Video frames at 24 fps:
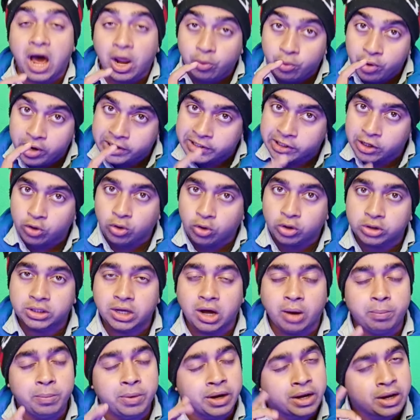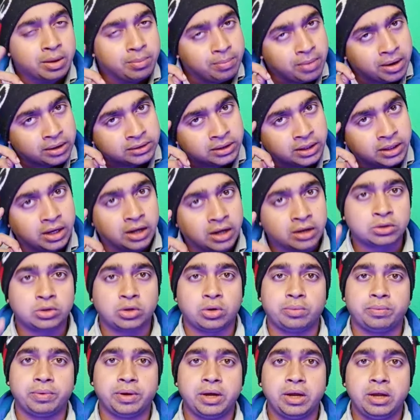আরও একটা কথা আপনাকে মাথায় রাখতে
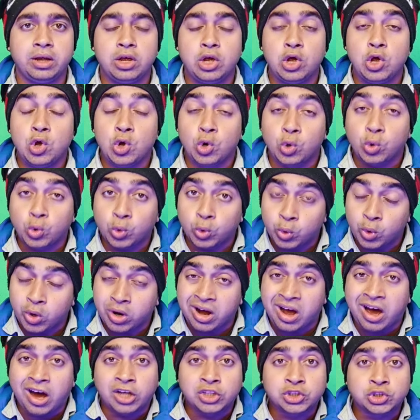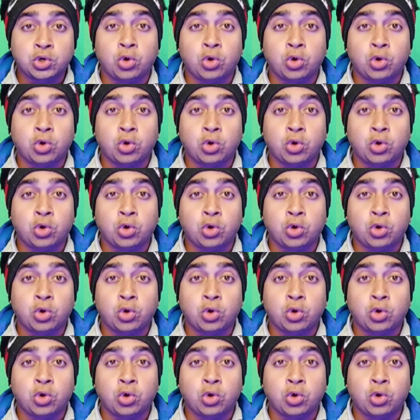হবে কোনো কাজ